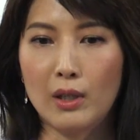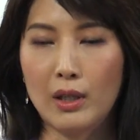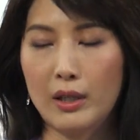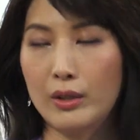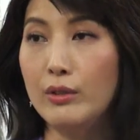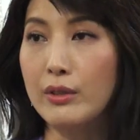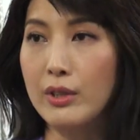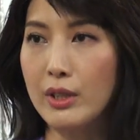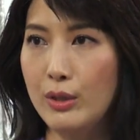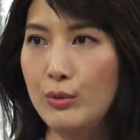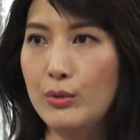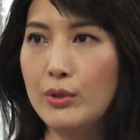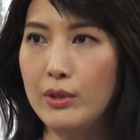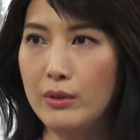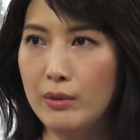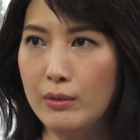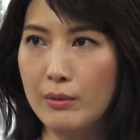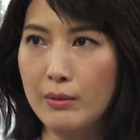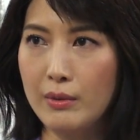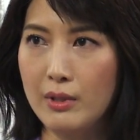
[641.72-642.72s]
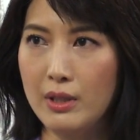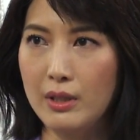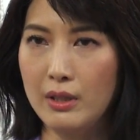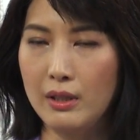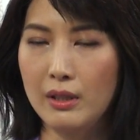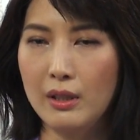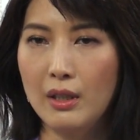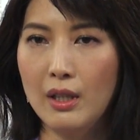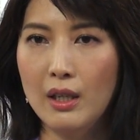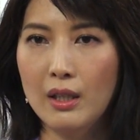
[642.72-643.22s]
很有兴趣的东西。
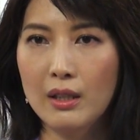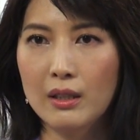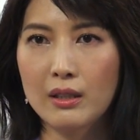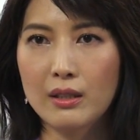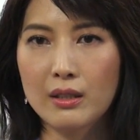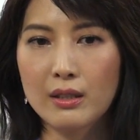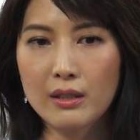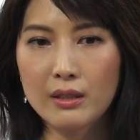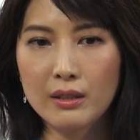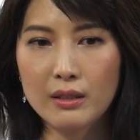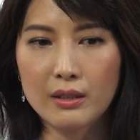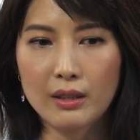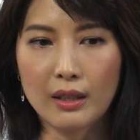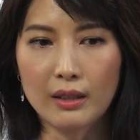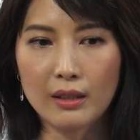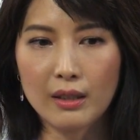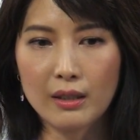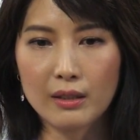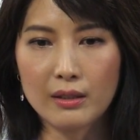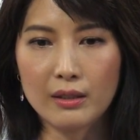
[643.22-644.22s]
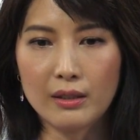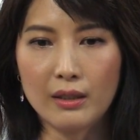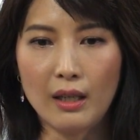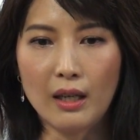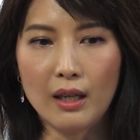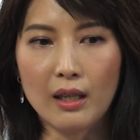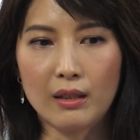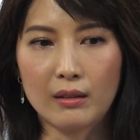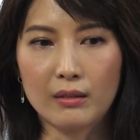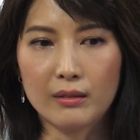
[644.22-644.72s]
可是想要写
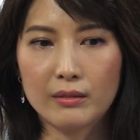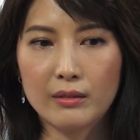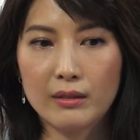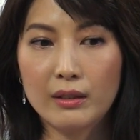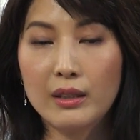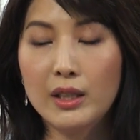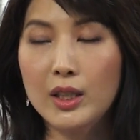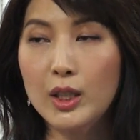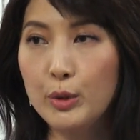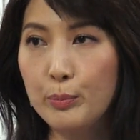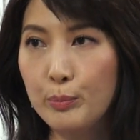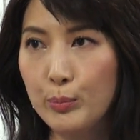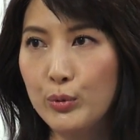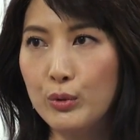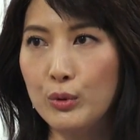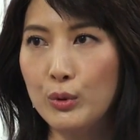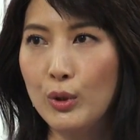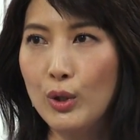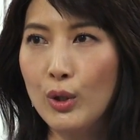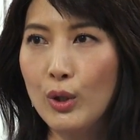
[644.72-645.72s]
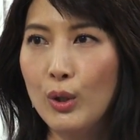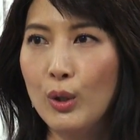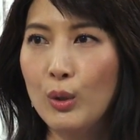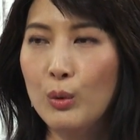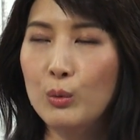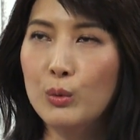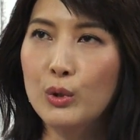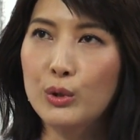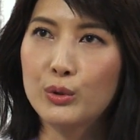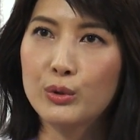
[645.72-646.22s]
好第一步，
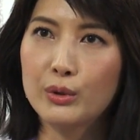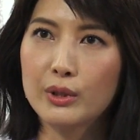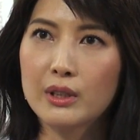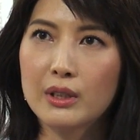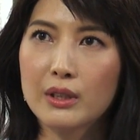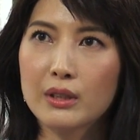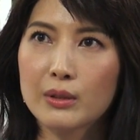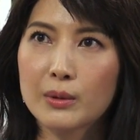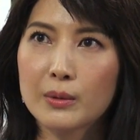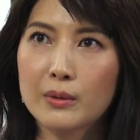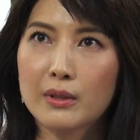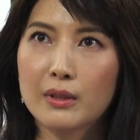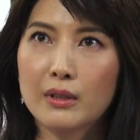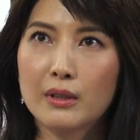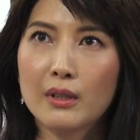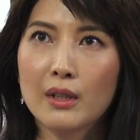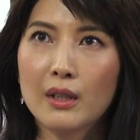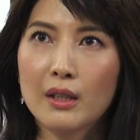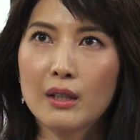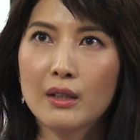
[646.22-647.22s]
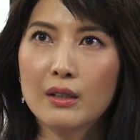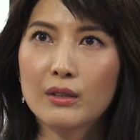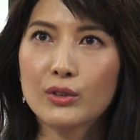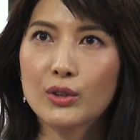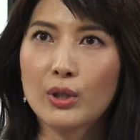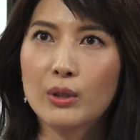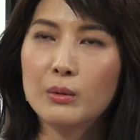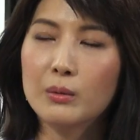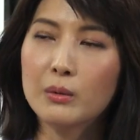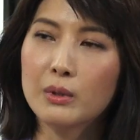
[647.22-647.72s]
我觉得说，
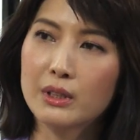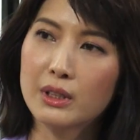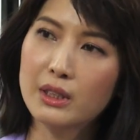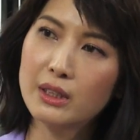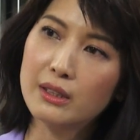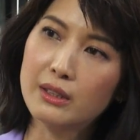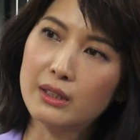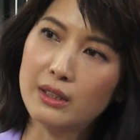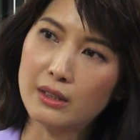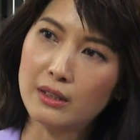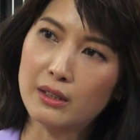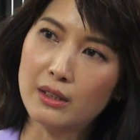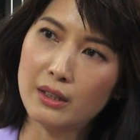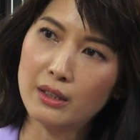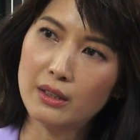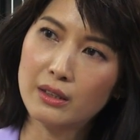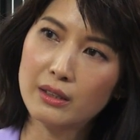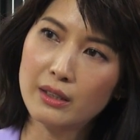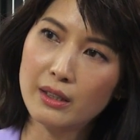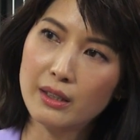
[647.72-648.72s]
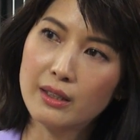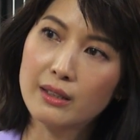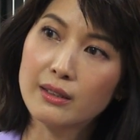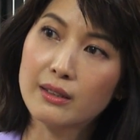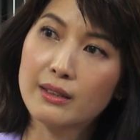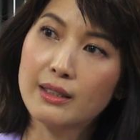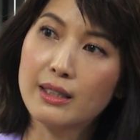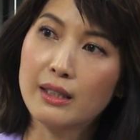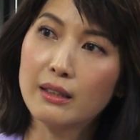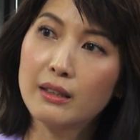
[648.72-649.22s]
从我自己的一一个
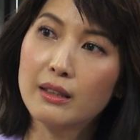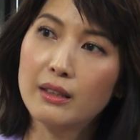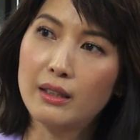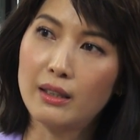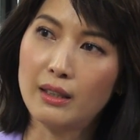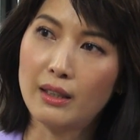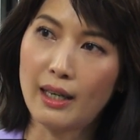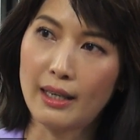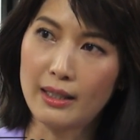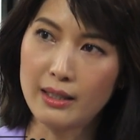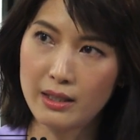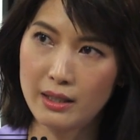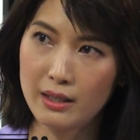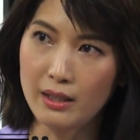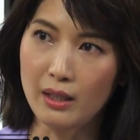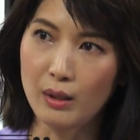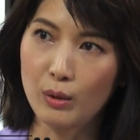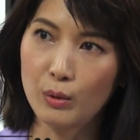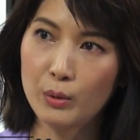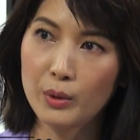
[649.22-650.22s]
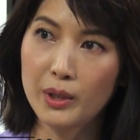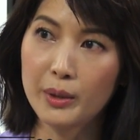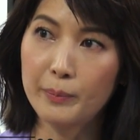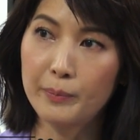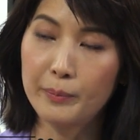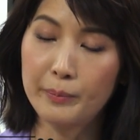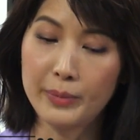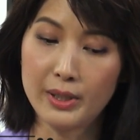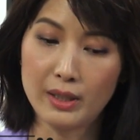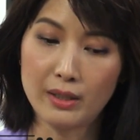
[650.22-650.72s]
经历来写会
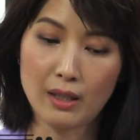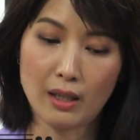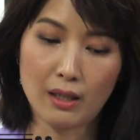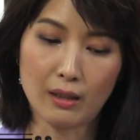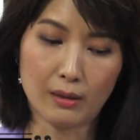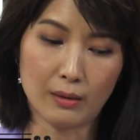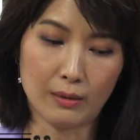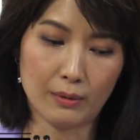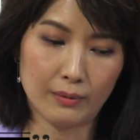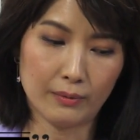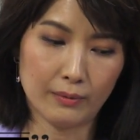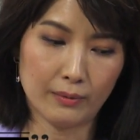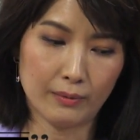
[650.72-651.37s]
比较